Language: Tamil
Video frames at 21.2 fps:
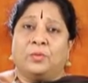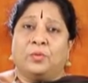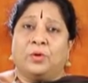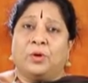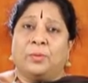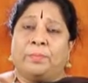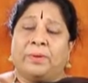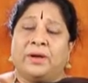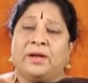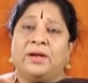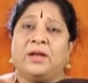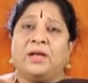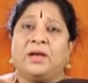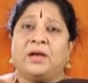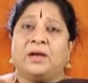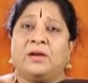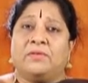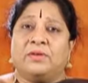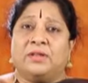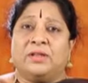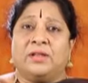ஒரு
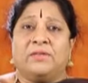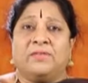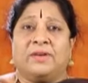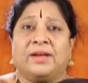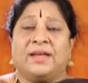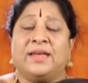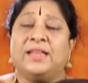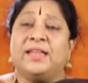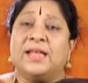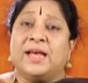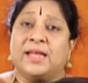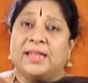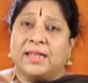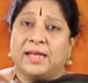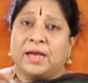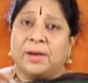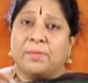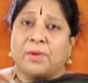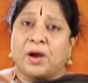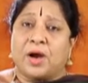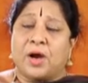பெண்ணுக்கு வந்து வயது
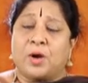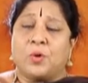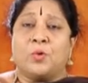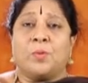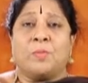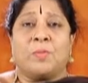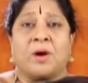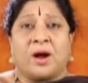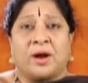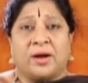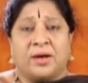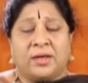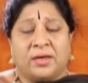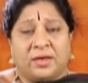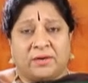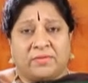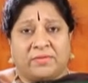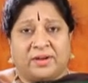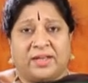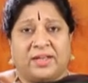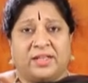அதிகமாகவும்
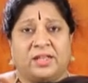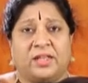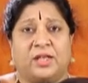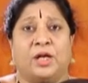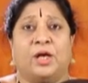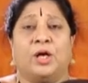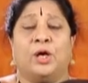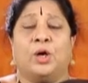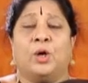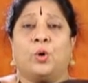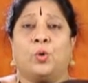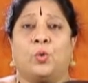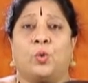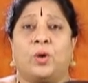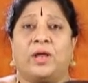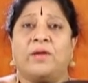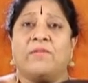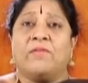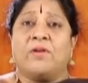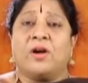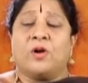ஆணுக்கு வயது
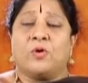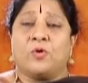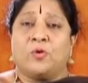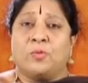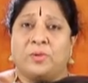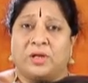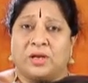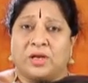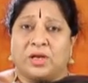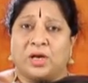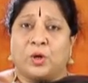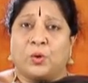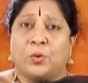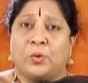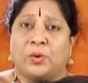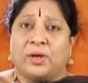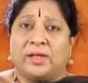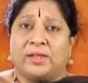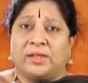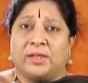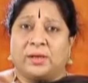குறைவாகவும்
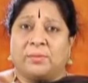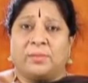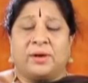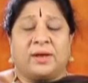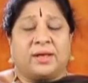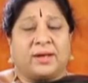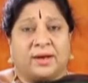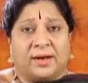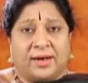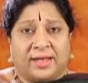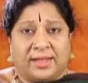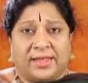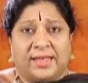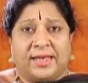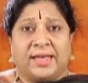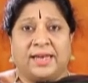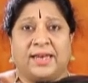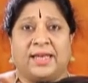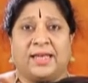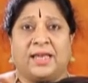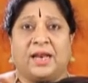இருக்கக்கூடிய திருமணங்கள்
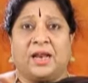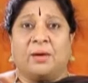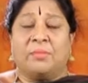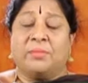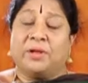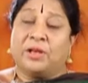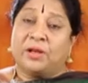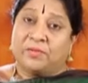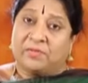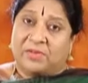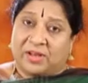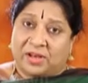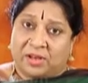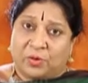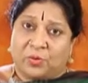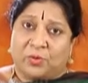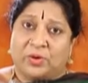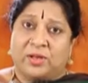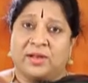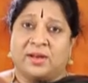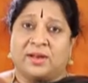அதிகரிக்கலாம் இன்னும்
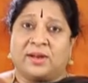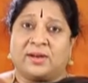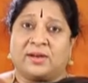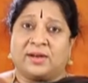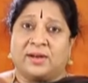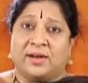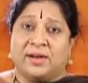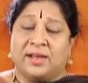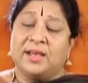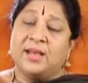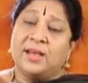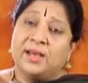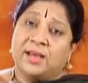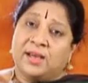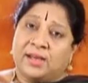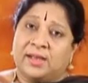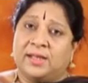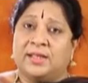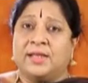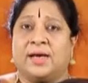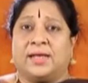வரக்கூடிய நாட்களில்
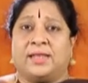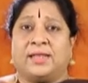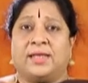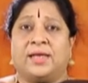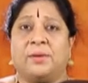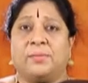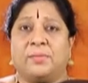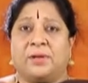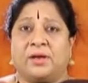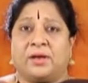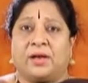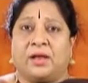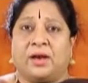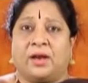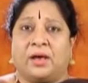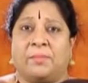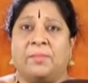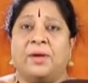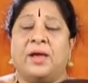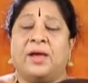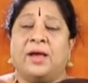இது அதிகம்
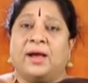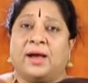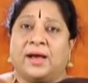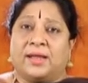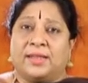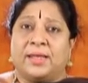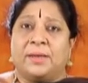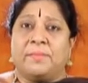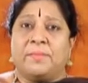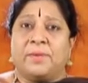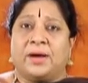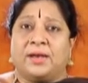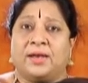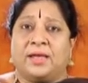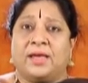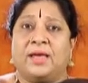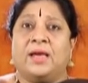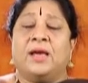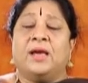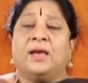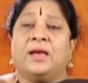இருக்கலாம் அதே மாதிரி